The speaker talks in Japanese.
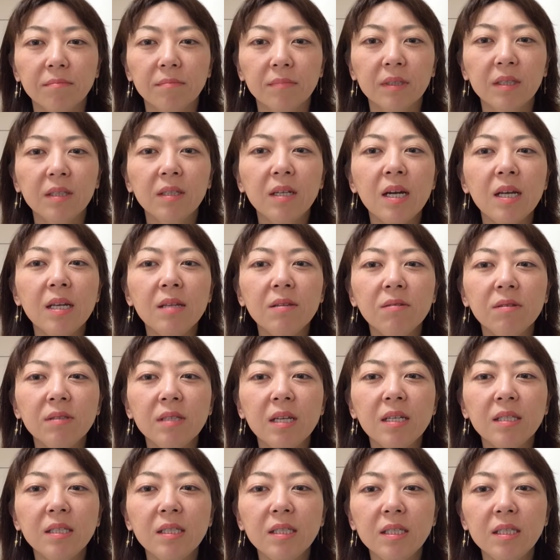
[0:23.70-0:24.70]
クライアント
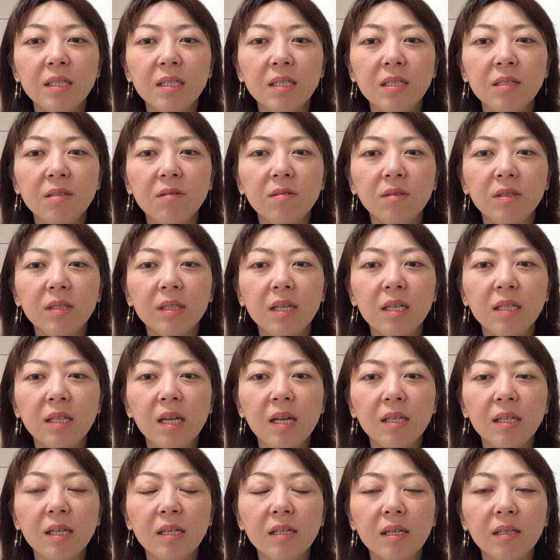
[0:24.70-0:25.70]
さんに自信をつけて
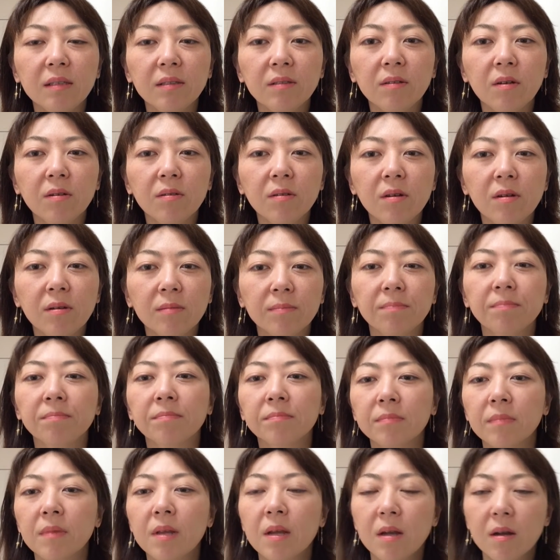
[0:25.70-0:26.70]
いただくこと
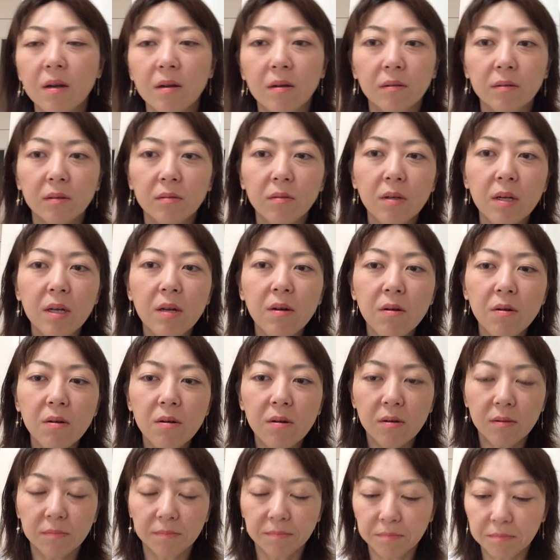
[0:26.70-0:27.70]
これ
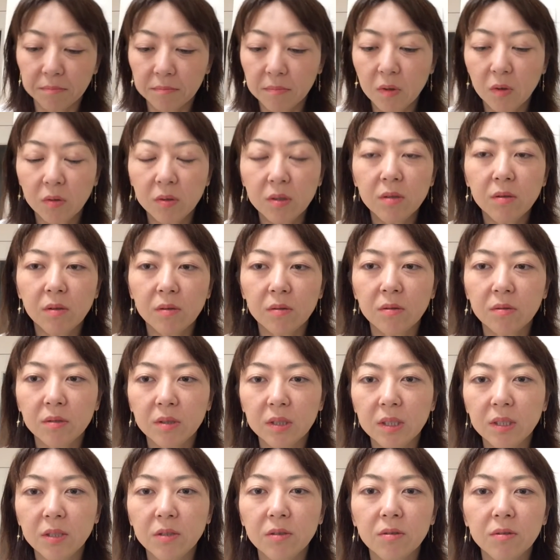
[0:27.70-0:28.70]
をお仕事
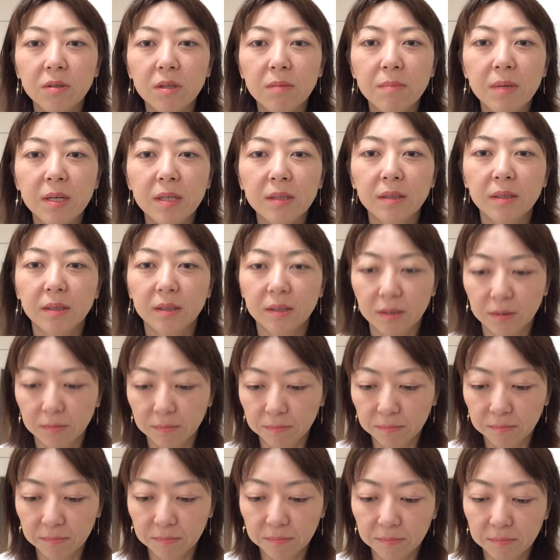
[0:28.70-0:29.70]
にしております
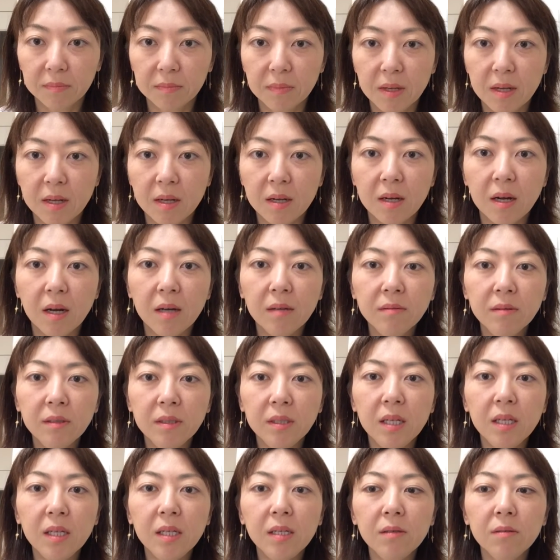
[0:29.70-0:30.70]

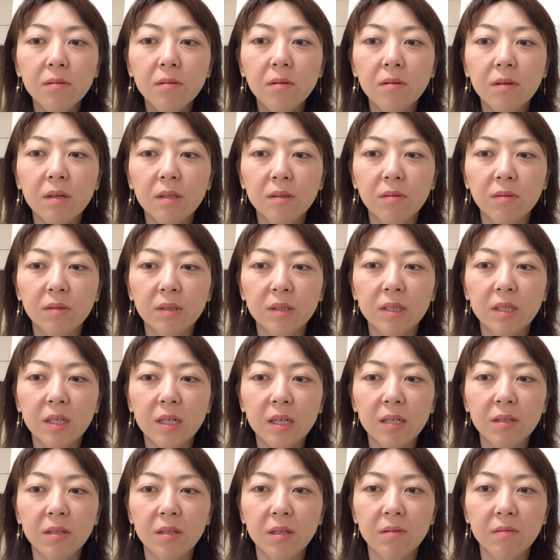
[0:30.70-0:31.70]
カウンセリングとかと
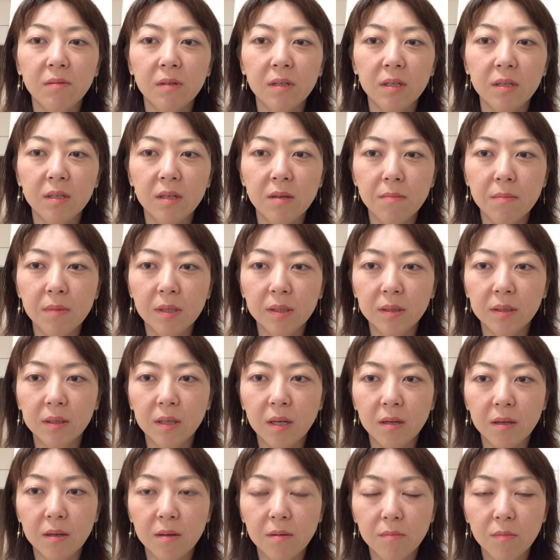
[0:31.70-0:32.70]
近いって言われてますけ
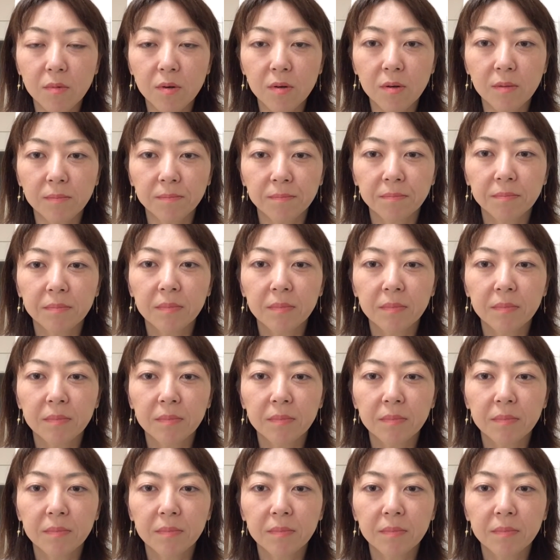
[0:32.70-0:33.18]
れども